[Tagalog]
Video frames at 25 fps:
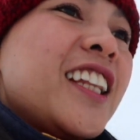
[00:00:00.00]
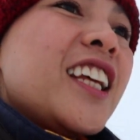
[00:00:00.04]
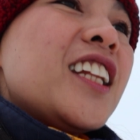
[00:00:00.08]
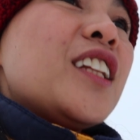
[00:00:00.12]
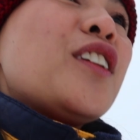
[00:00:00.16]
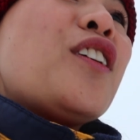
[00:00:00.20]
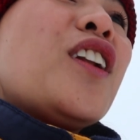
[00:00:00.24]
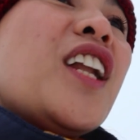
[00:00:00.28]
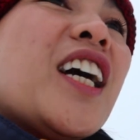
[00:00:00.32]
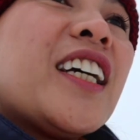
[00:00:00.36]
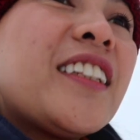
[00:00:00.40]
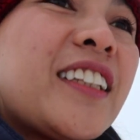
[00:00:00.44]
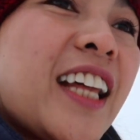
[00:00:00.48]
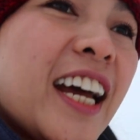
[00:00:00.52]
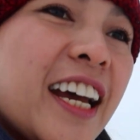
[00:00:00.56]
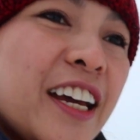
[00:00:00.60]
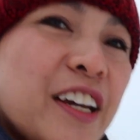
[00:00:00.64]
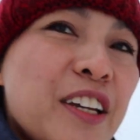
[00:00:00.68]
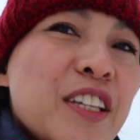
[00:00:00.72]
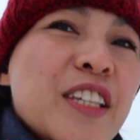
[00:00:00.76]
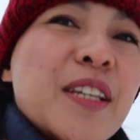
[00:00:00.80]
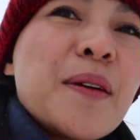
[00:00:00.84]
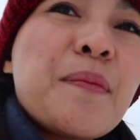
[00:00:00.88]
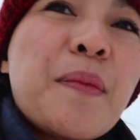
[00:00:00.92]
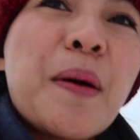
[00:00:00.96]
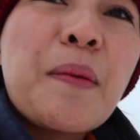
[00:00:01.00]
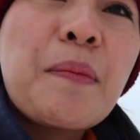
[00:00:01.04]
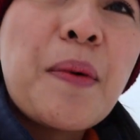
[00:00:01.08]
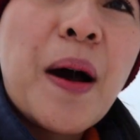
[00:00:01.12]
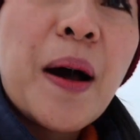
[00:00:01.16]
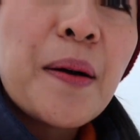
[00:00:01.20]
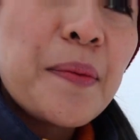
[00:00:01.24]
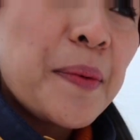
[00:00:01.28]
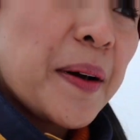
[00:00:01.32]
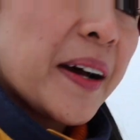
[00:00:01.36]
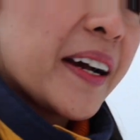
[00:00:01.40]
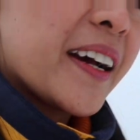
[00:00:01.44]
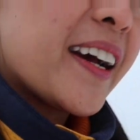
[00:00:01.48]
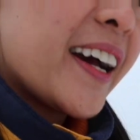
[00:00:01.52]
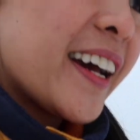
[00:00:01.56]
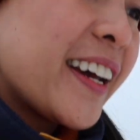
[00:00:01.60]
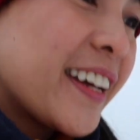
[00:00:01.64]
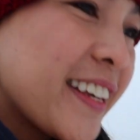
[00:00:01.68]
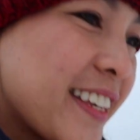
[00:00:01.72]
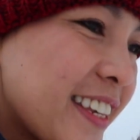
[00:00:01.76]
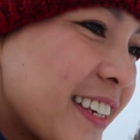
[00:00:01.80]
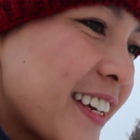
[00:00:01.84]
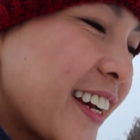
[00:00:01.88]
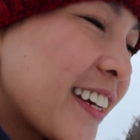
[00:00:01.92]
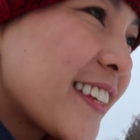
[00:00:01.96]
dito lang tayo sa mababa
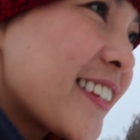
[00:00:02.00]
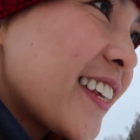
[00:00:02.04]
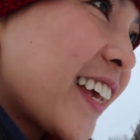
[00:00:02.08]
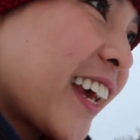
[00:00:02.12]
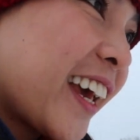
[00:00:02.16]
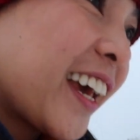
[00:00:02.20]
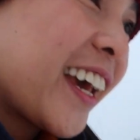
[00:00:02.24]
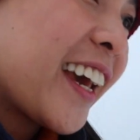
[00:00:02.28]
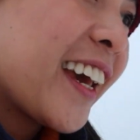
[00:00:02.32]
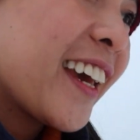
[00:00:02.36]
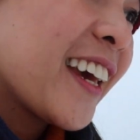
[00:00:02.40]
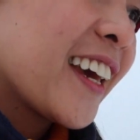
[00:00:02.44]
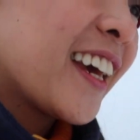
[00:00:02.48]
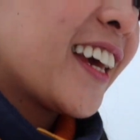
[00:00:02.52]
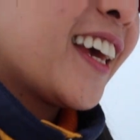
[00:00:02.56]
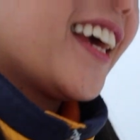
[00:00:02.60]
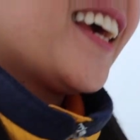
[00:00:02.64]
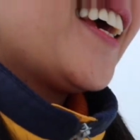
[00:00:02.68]
guys kasi